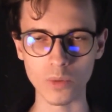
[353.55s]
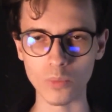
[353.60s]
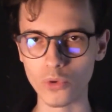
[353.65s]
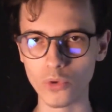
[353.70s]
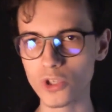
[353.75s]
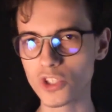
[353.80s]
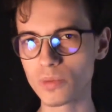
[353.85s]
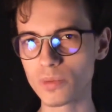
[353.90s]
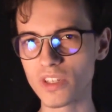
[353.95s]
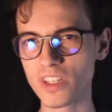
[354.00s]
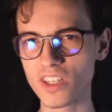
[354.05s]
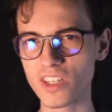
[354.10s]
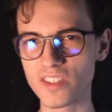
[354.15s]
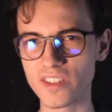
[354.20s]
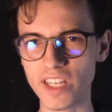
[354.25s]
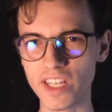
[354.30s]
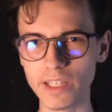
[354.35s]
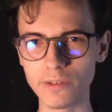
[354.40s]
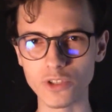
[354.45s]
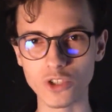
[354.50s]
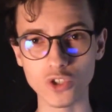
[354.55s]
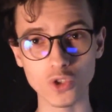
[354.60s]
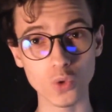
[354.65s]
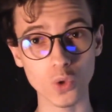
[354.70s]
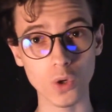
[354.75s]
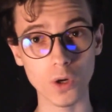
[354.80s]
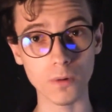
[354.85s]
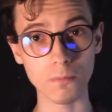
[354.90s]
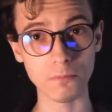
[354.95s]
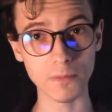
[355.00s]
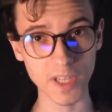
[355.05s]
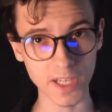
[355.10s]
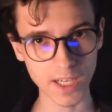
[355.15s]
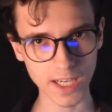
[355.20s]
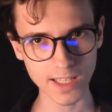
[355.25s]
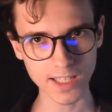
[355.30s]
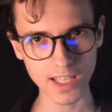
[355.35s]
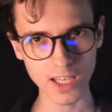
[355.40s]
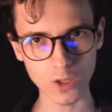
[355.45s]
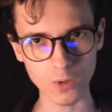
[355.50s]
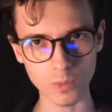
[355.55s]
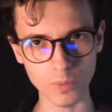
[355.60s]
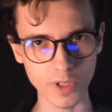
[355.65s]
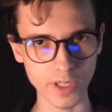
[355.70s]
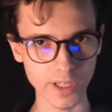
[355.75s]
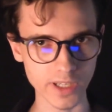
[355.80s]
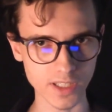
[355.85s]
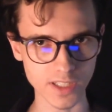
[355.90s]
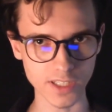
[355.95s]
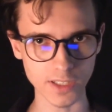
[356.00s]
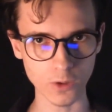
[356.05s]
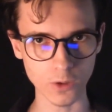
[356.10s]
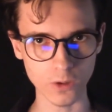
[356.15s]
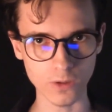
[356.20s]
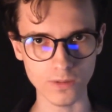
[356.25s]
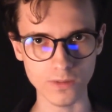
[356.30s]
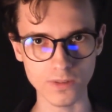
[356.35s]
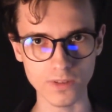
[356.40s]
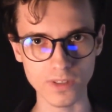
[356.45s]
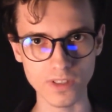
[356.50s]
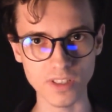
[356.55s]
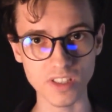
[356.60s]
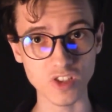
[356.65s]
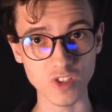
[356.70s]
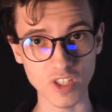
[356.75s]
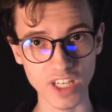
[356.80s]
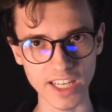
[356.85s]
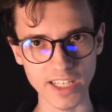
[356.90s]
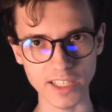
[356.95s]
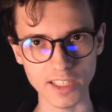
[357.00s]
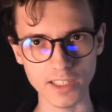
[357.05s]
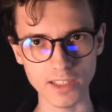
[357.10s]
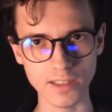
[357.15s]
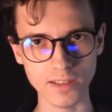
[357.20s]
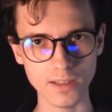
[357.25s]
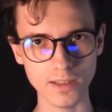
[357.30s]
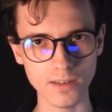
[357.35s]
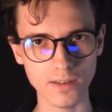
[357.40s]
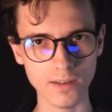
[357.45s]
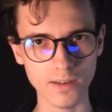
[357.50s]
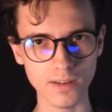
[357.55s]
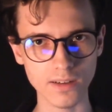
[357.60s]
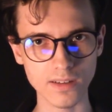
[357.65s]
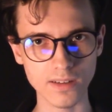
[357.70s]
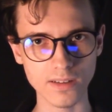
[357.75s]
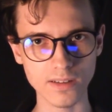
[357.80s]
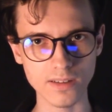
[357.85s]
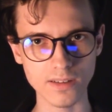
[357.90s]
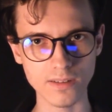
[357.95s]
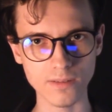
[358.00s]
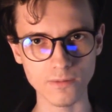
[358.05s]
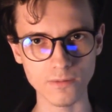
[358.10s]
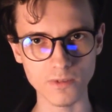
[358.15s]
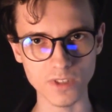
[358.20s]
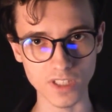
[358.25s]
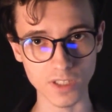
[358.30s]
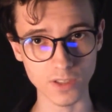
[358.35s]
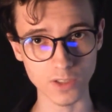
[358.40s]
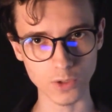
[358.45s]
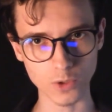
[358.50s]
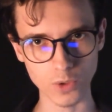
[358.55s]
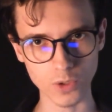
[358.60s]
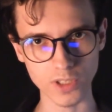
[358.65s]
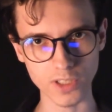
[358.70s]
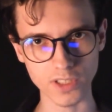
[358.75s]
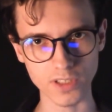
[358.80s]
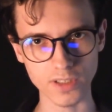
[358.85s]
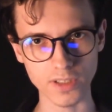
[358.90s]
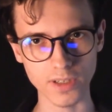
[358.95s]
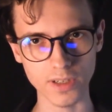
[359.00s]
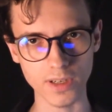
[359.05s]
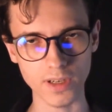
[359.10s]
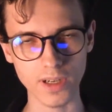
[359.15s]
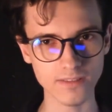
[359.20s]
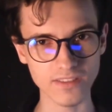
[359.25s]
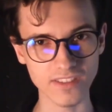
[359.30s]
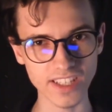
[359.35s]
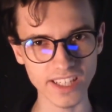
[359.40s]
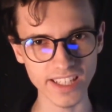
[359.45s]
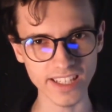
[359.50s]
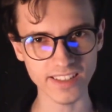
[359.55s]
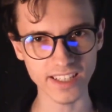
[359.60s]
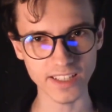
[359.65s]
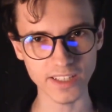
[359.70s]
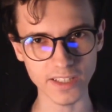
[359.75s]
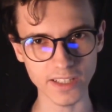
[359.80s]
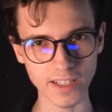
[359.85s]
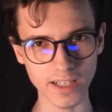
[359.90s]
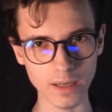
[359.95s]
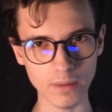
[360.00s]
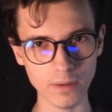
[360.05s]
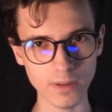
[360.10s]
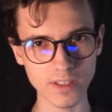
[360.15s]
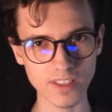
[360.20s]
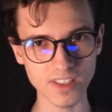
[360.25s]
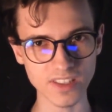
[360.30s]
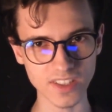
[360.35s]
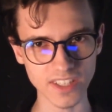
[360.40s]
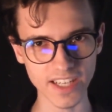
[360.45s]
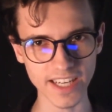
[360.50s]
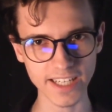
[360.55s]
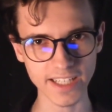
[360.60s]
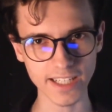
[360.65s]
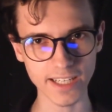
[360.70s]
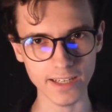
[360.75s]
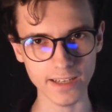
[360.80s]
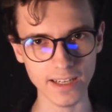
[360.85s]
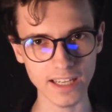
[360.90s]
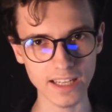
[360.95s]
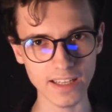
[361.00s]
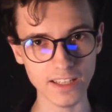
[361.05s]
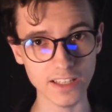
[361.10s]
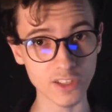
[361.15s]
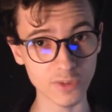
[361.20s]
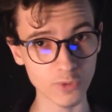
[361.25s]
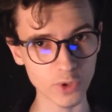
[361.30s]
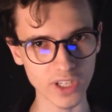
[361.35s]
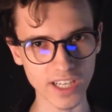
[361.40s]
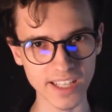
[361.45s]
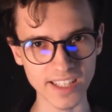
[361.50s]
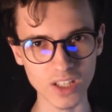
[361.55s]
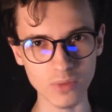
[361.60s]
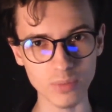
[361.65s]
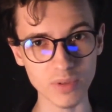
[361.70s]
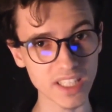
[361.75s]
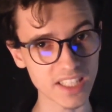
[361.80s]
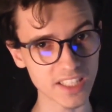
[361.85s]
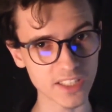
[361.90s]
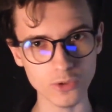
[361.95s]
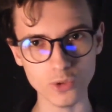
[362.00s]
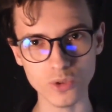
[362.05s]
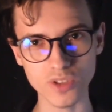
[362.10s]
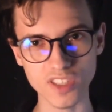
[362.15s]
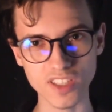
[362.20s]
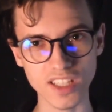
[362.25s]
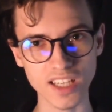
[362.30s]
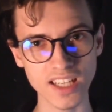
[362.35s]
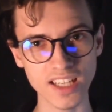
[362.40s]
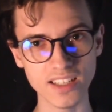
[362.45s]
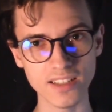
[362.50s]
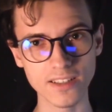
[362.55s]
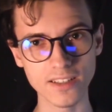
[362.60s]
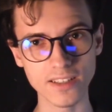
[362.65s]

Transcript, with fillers: Больше меня расстраивает, что на канал прилетел страйк за эти ролики. Три таких страйка, и твой канал блокируется